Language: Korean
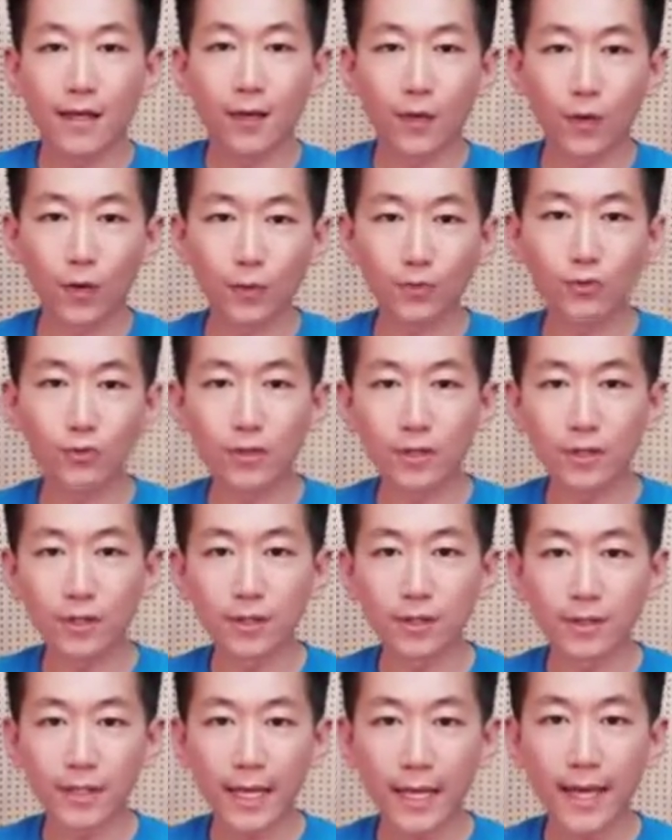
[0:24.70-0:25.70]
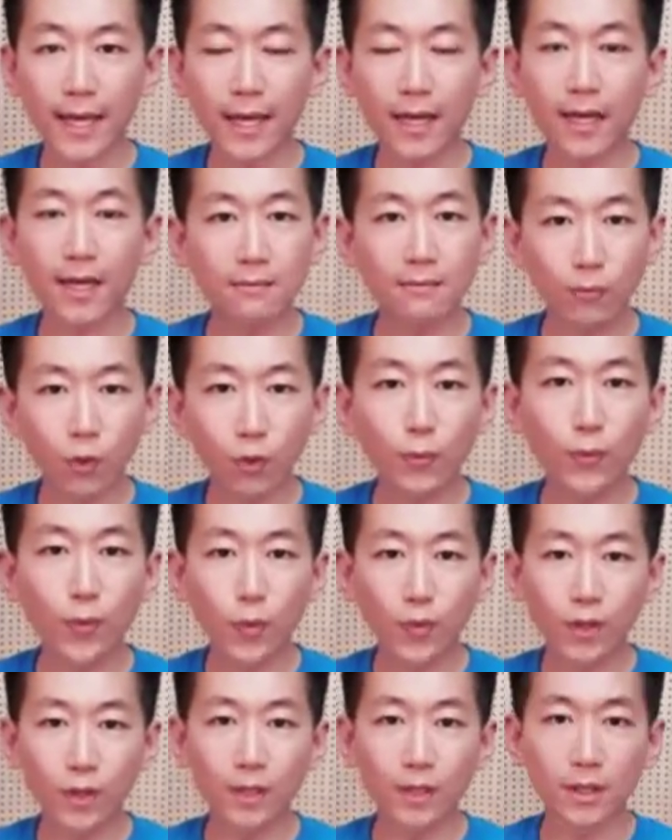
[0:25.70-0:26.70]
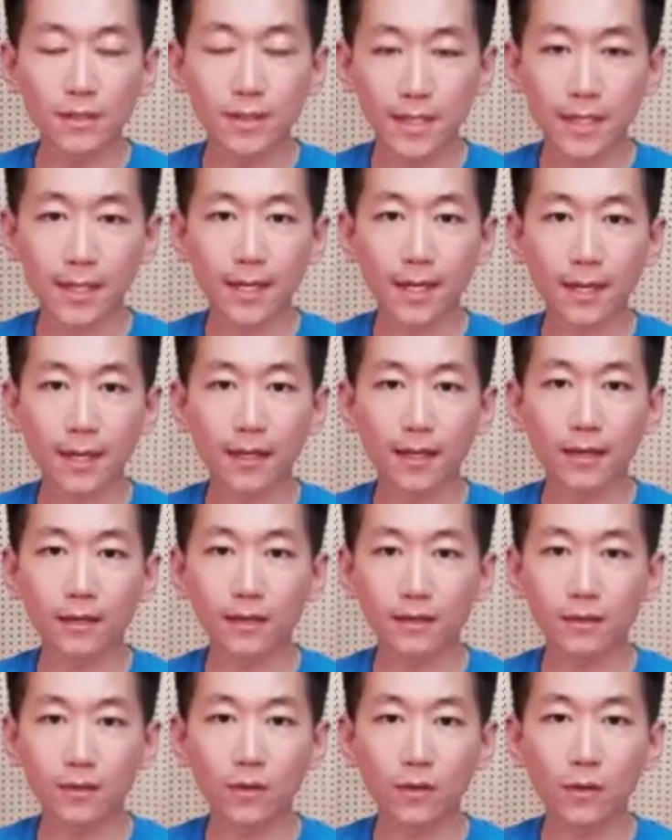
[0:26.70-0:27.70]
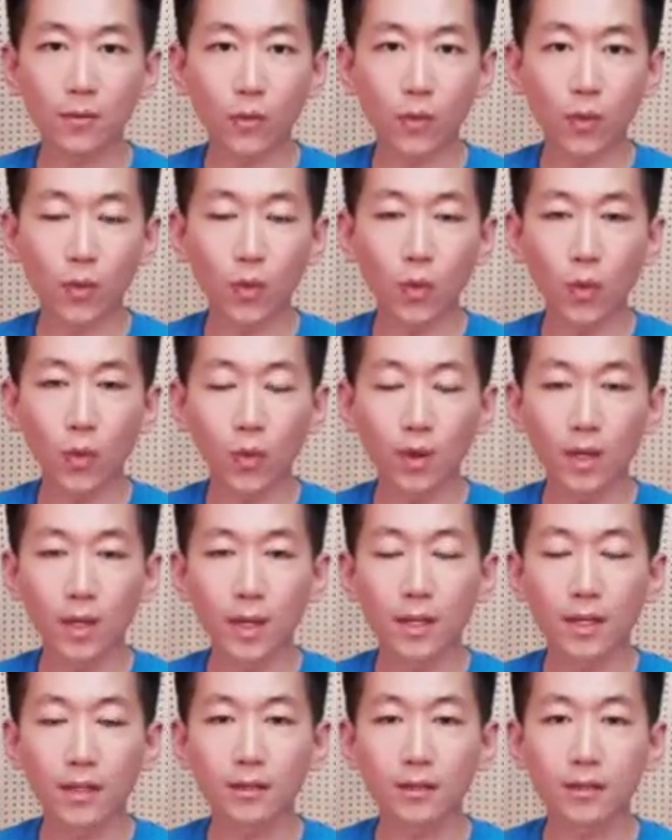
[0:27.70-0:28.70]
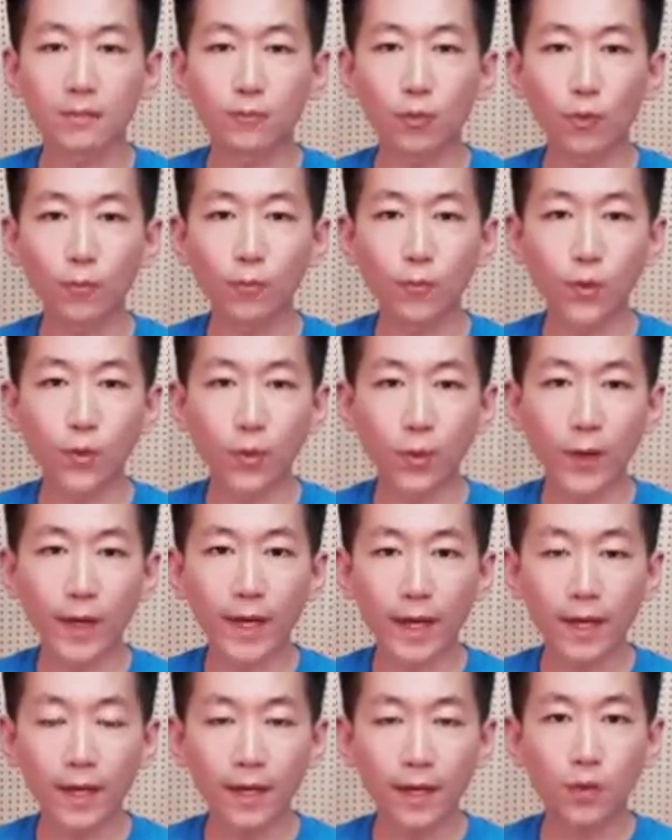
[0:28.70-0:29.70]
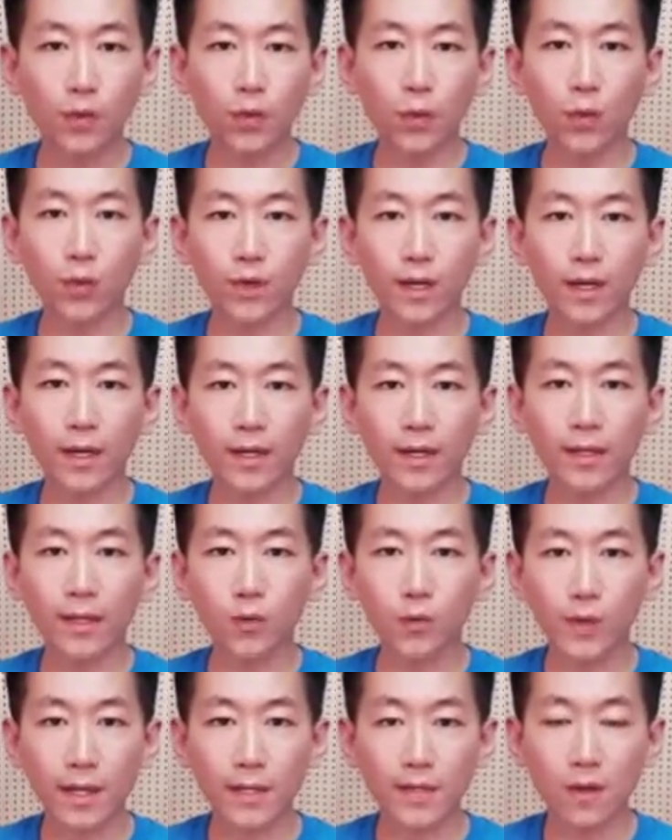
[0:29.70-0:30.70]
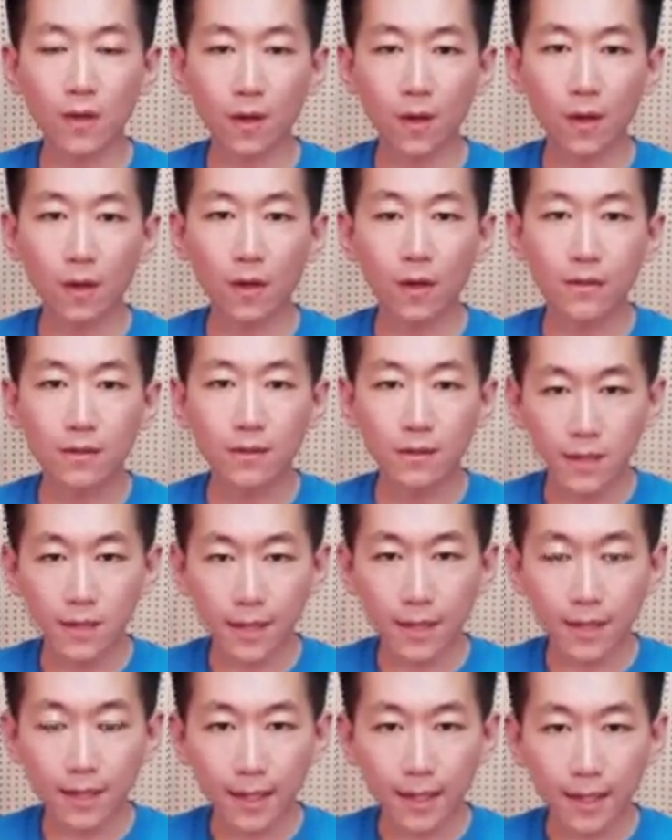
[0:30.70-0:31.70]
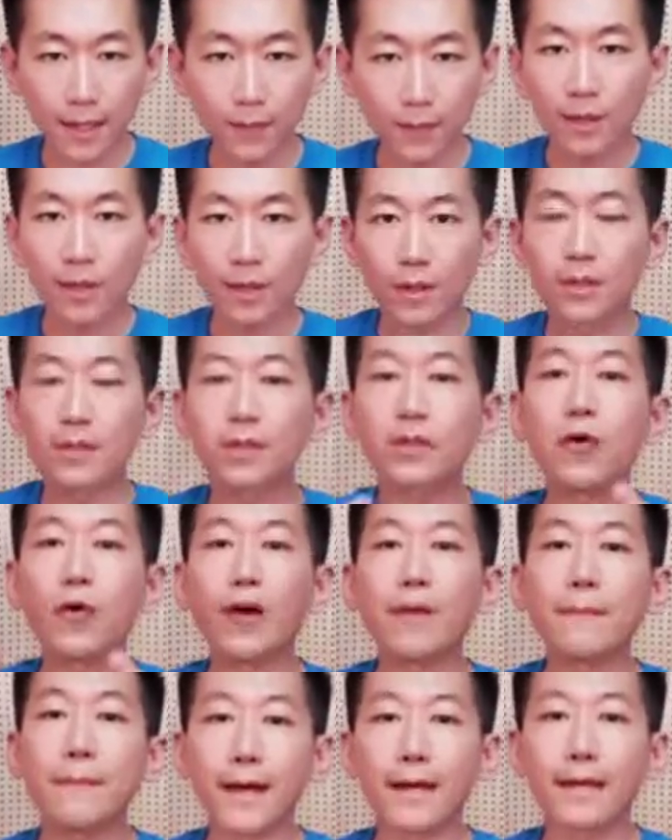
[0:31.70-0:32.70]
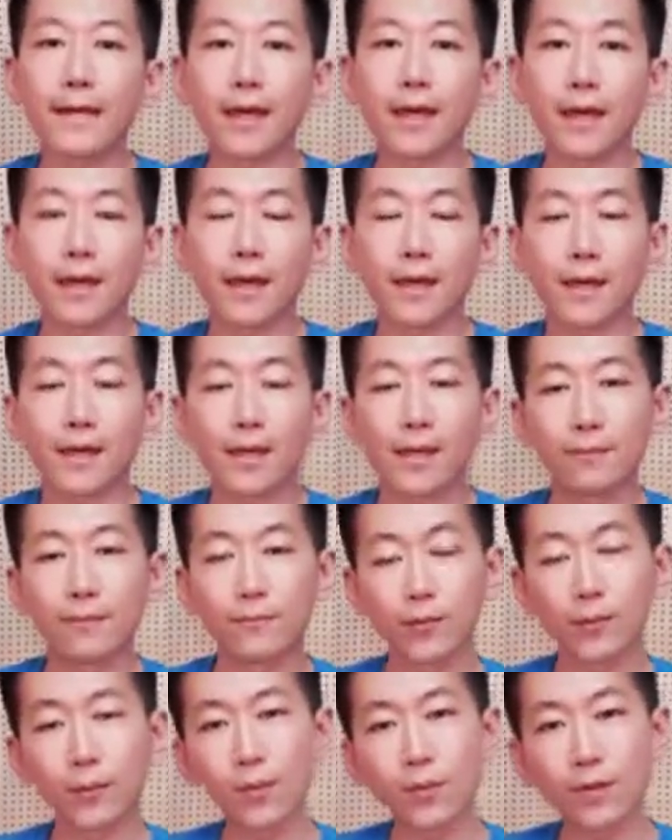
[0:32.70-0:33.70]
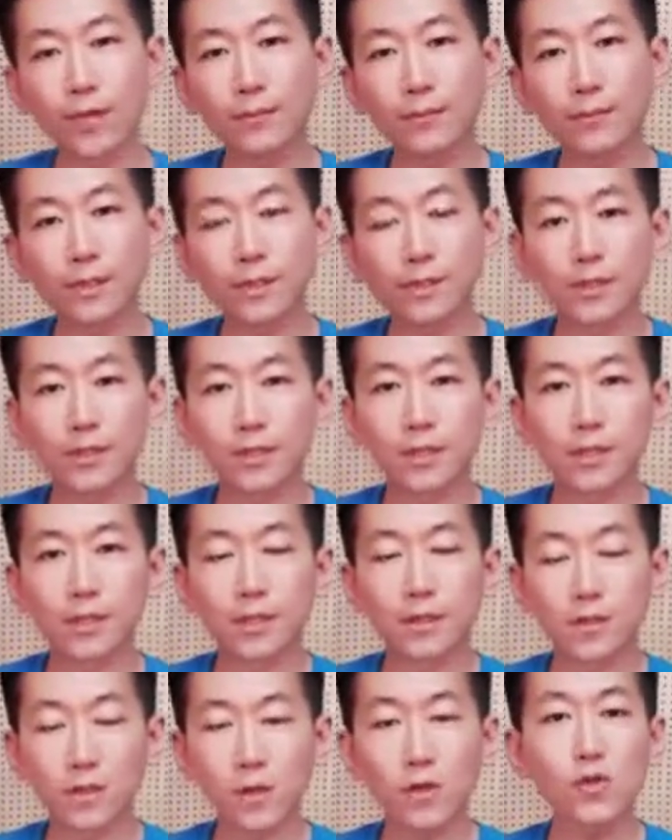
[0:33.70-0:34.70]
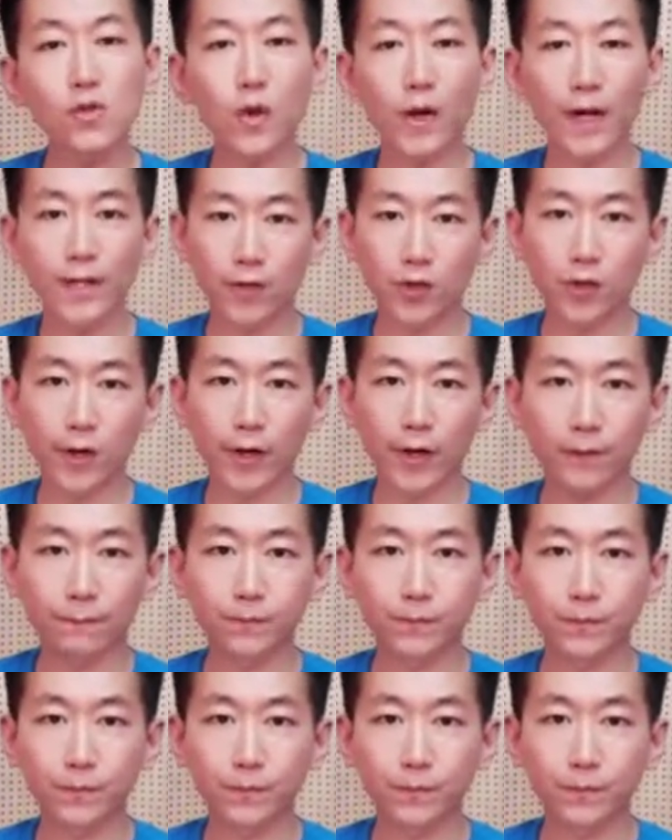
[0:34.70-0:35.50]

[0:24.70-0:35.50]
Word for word: 여러분들의 목표를 제가 들어보고 그 목표에 도달하기 위해서 제가 그거에 맞게 프로그램을 설정하는 거예요.